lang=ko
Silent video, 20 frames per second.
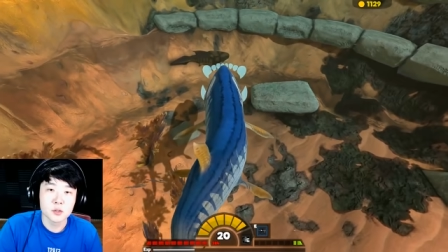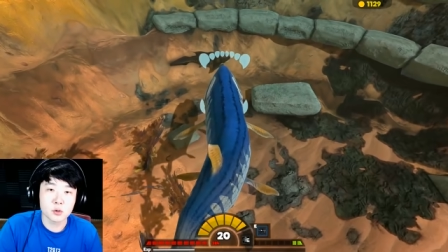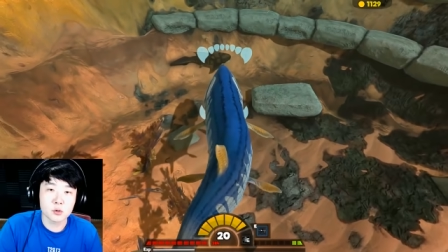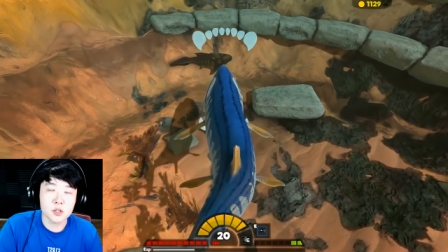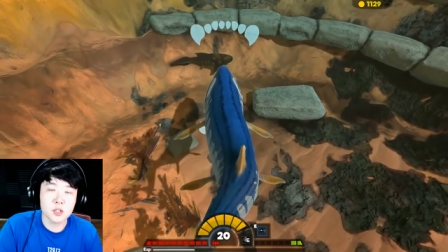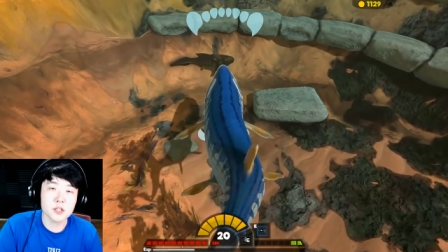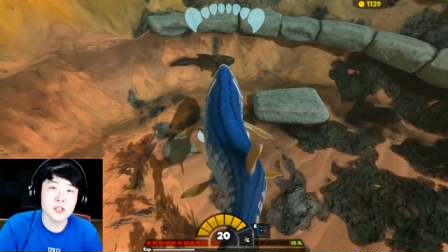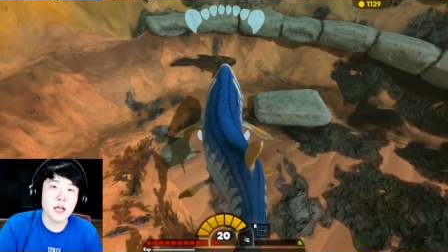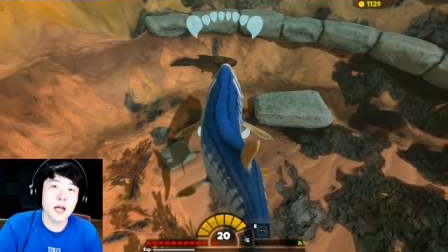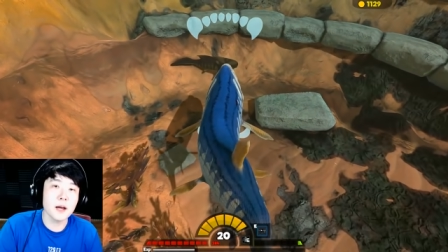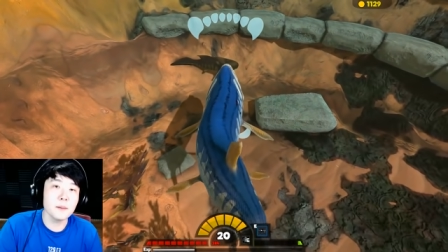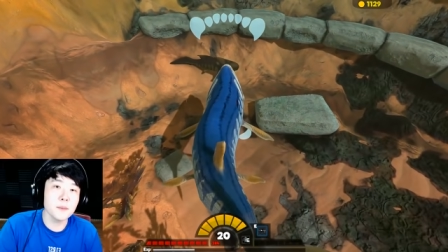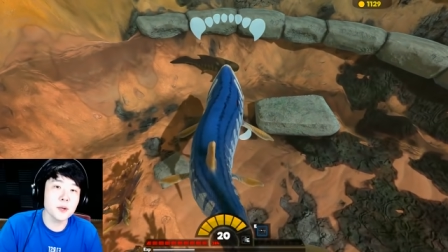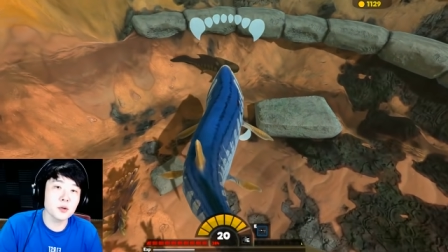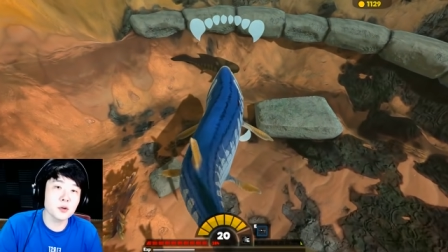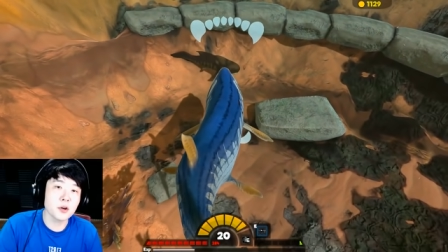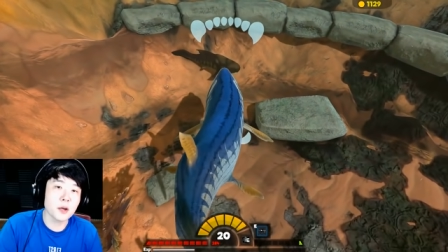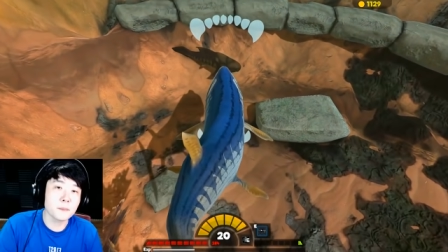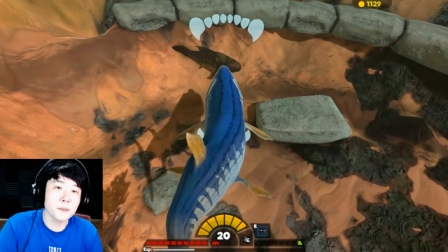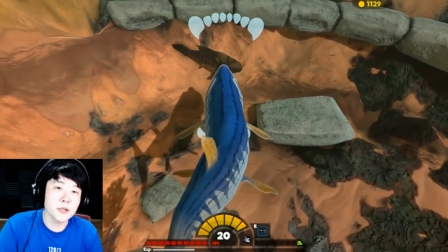솔직히
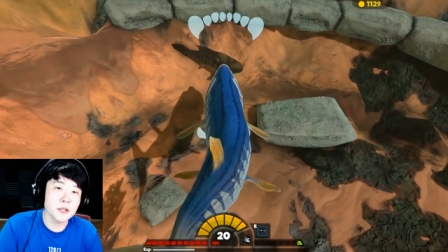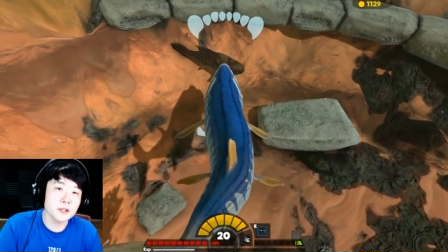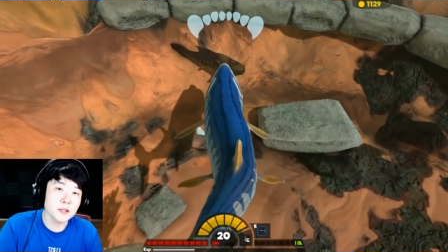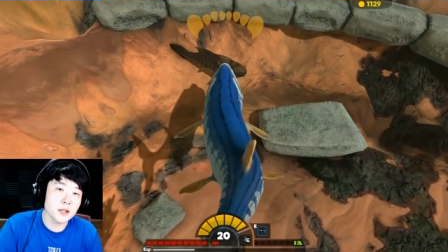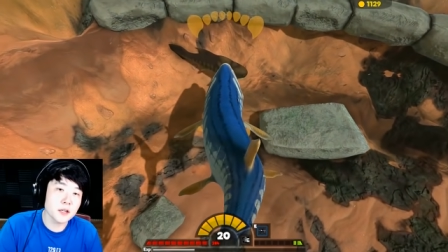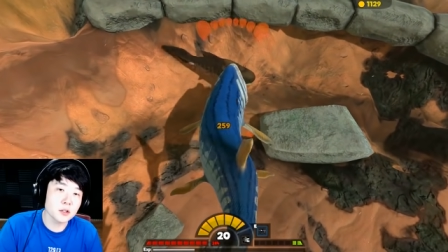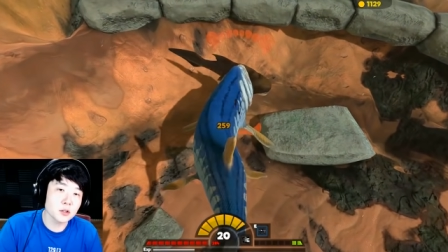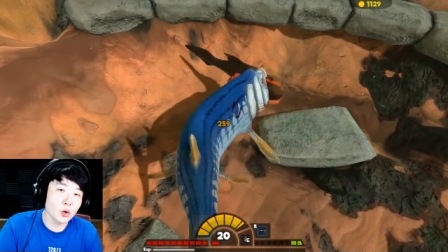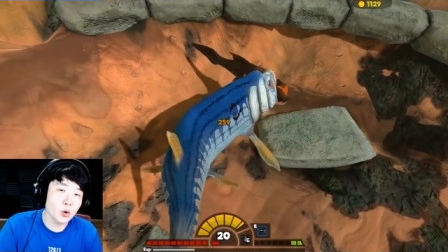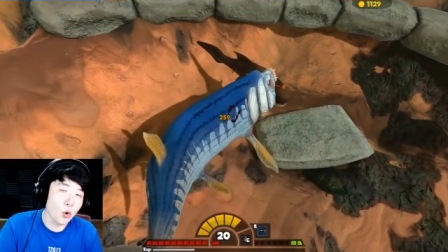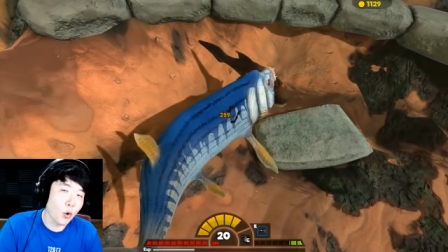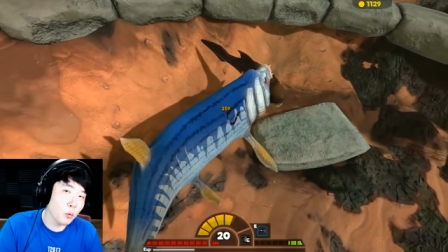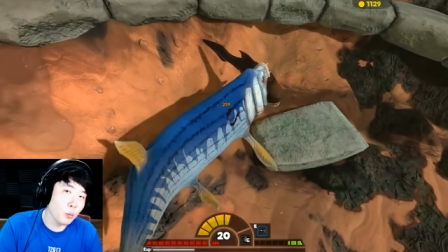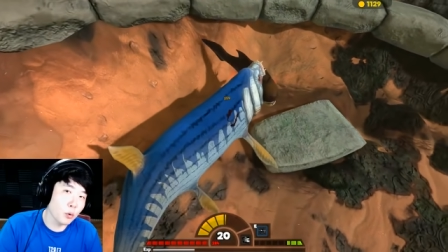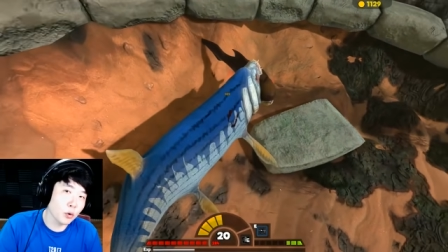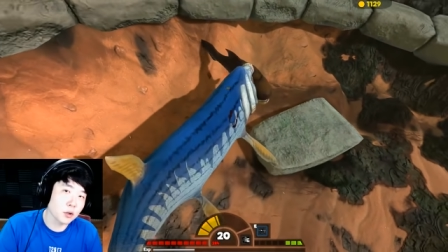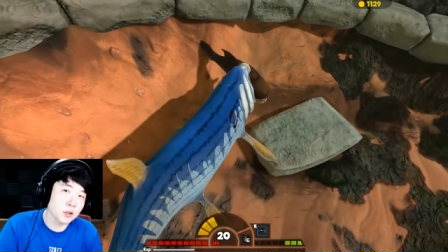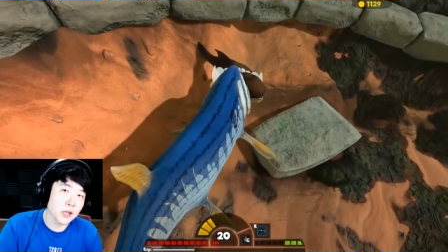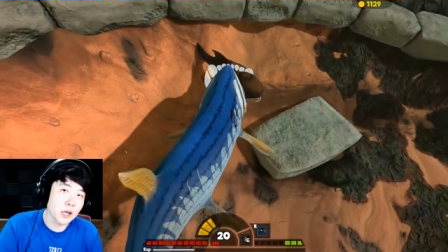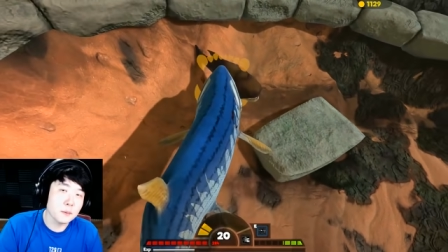대한민국의 피드앤그로우
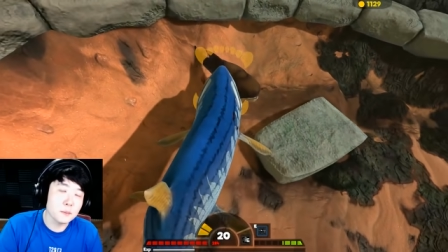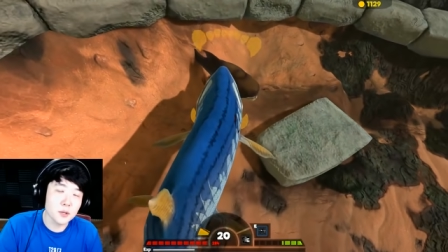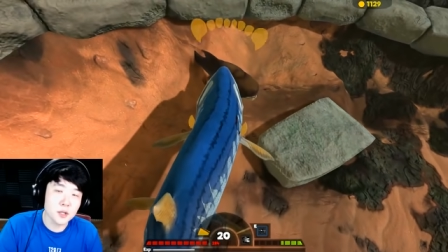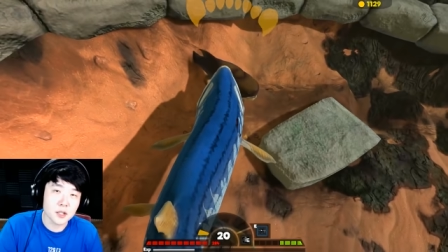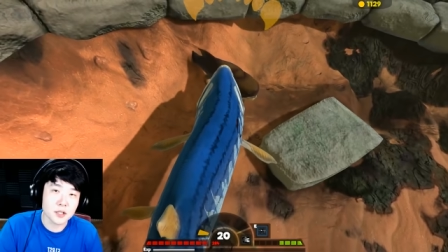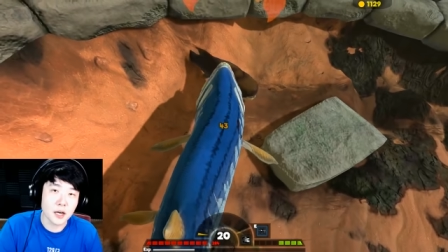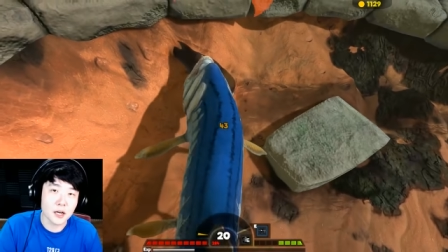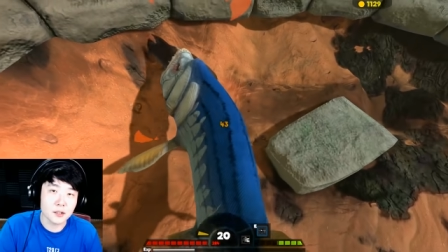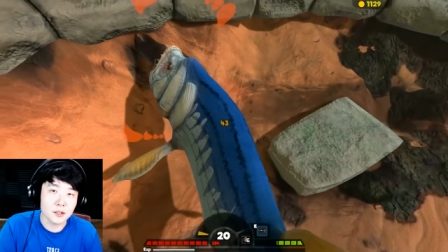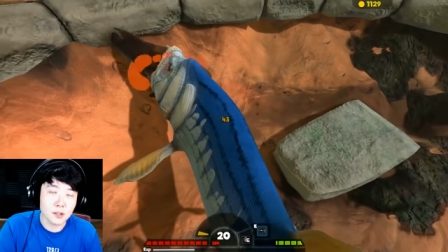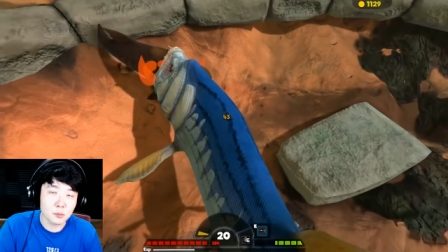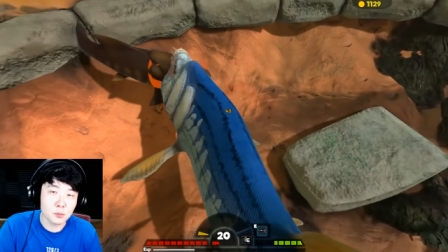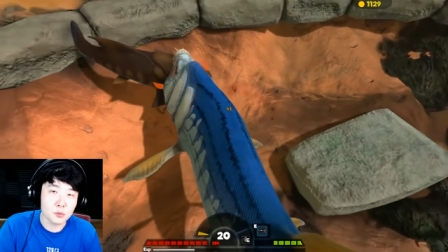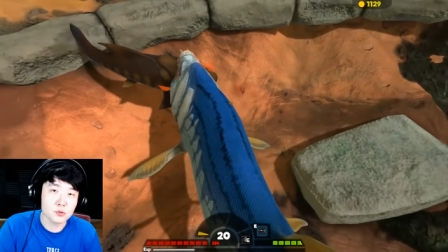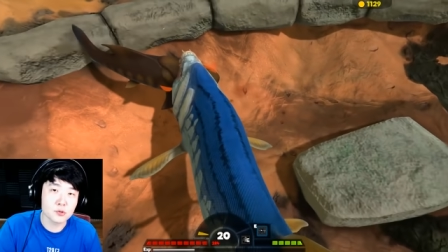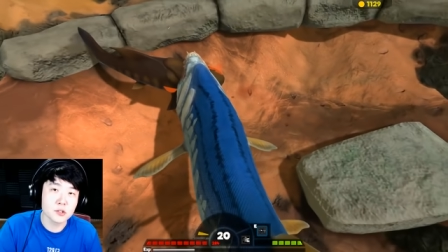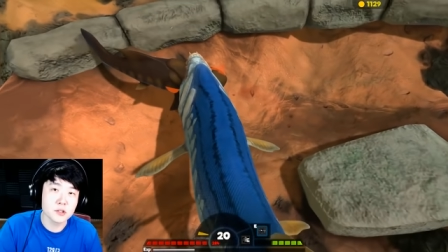홍보는 게임브링이 다 했다고 볼 수